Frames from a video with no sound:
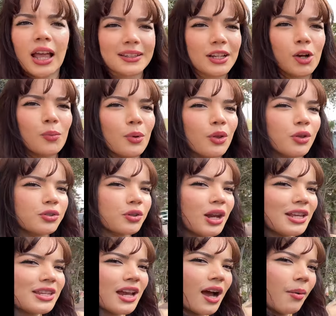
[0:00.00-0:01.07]
hace como dos
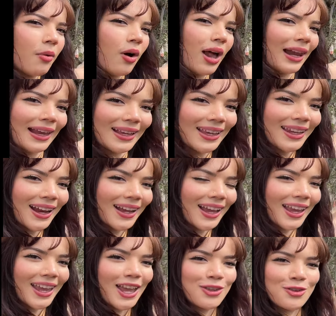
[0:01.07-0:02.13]
horas llegamos a la esquina aquella